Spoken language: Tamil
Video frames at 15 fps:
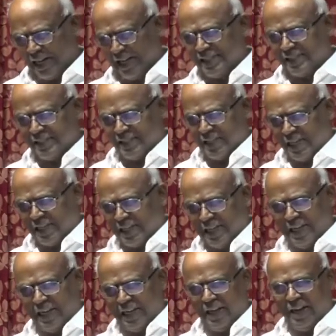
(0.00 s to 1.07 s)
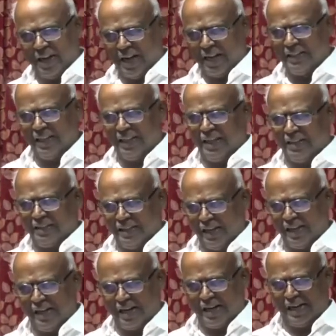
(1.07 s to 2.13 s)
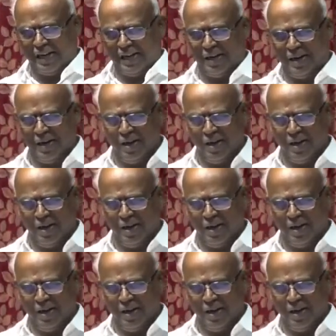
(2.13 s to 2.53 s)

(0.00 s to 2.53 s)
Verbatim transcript: கடைசி நாட்களில் அதிக தீங்குகள்